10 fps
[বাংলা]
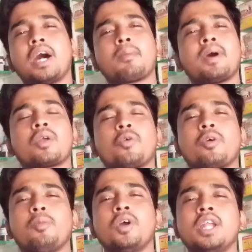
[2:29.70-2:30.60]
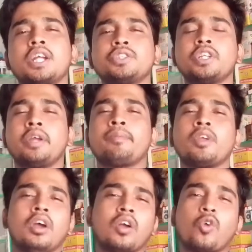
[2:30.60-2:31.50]
বারবার কোনো মহিলার যদি
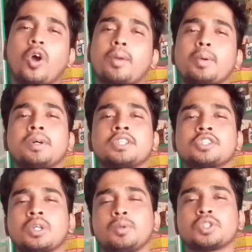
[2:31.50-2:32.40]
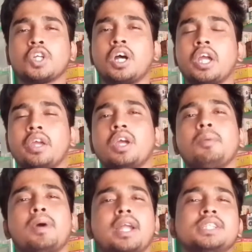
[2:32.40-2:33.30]
গর্ভপাতের সমস্যা হয়
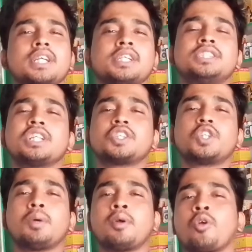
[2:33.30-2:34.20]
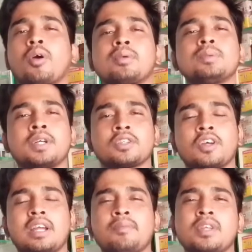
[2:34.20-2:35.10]
বা নিজে ইচ্ছাকৃতভাবে গর্ভপাত
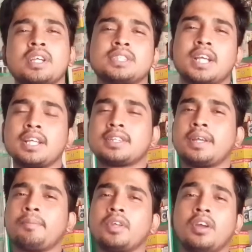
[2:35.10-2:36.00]
করায় সেক্ষেত্রে